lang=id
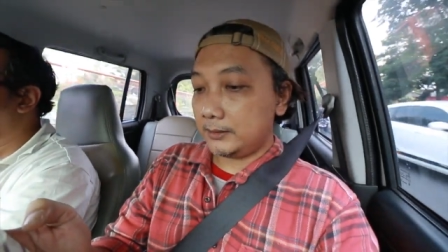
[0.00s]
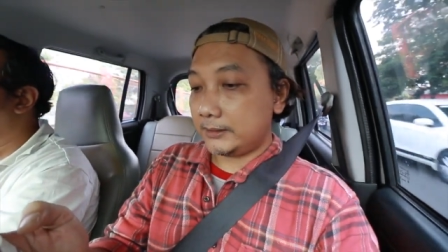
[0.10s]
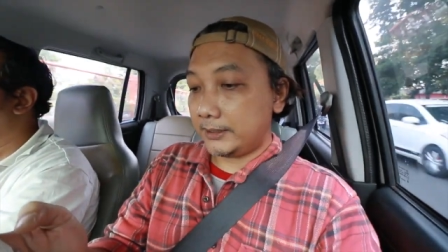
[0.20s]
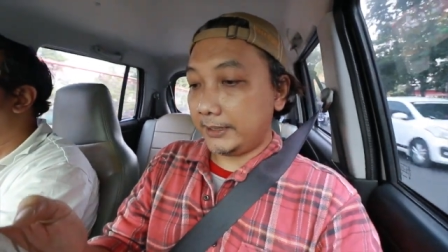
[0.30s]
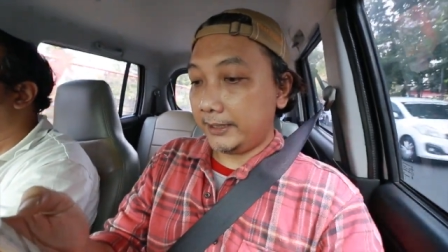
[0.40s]

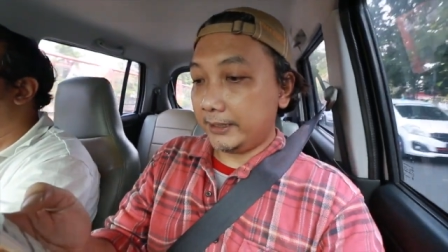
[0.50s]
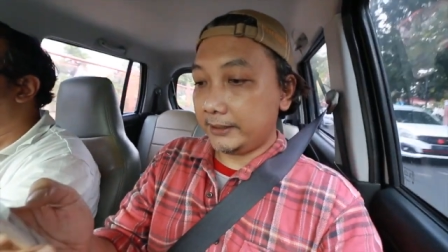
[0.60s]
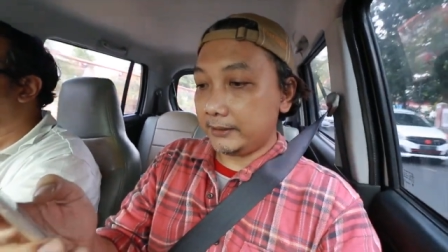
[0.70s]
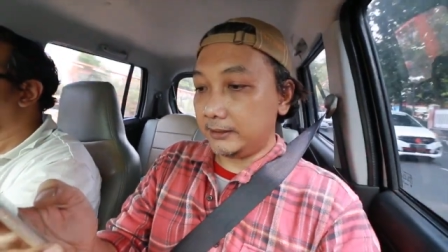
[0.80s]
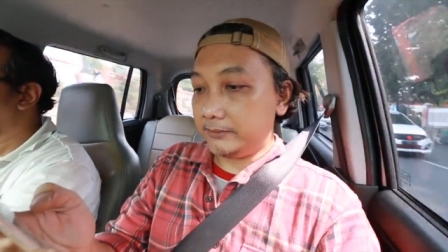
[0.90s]
Dari Eric
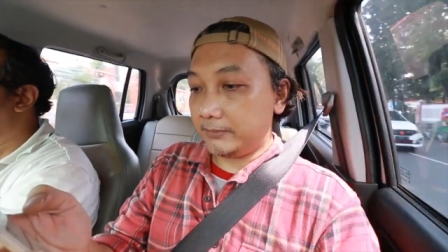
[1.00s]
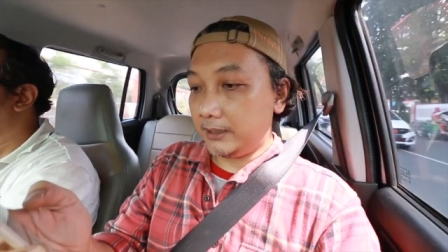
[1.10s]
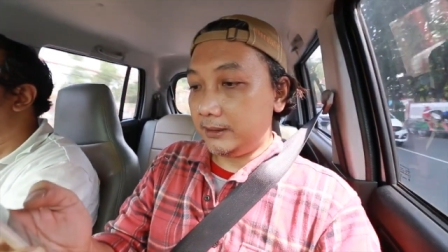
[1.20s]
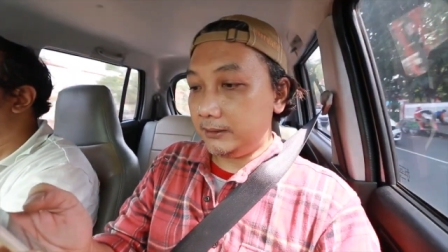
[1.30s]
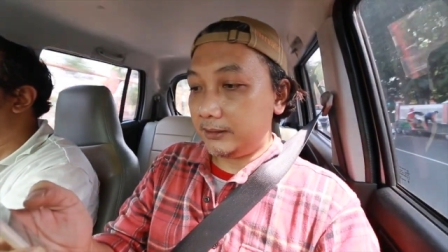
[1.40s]

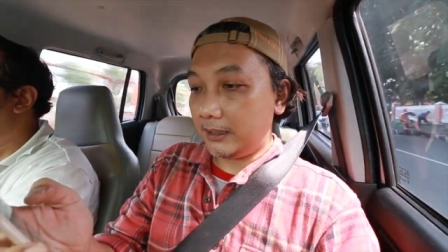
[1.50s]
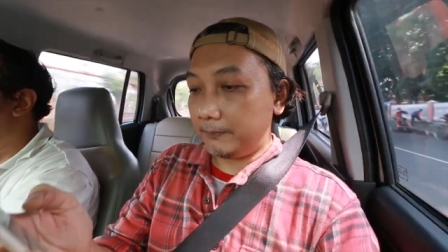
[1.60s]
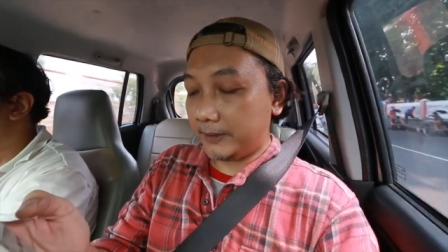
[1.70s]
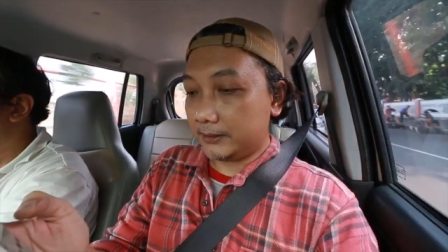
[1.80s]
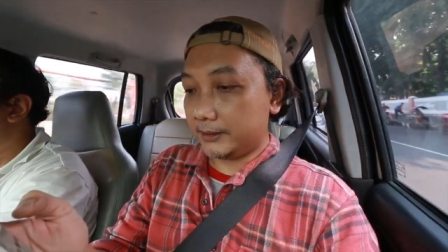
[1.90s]

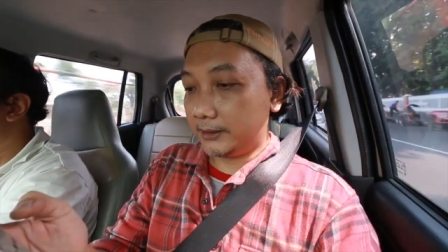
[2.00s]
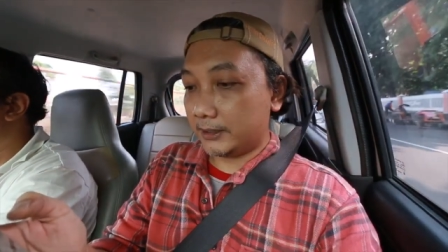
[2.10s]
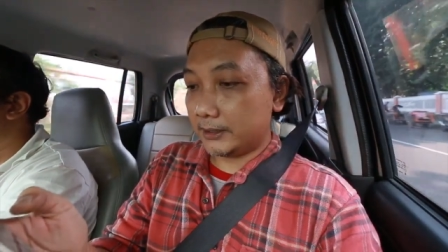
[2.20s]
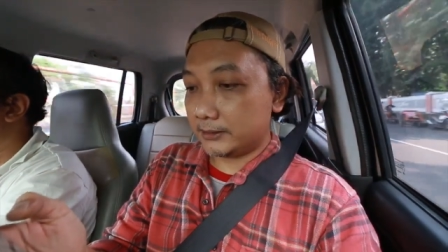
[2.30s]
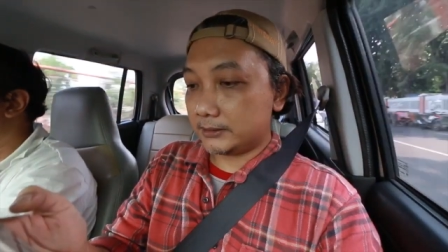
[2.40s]
58
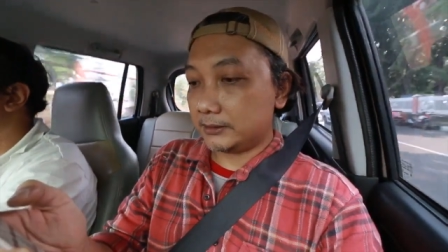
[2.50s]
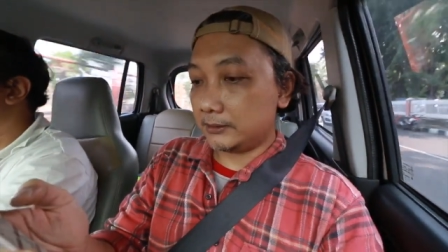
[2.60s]
GHz.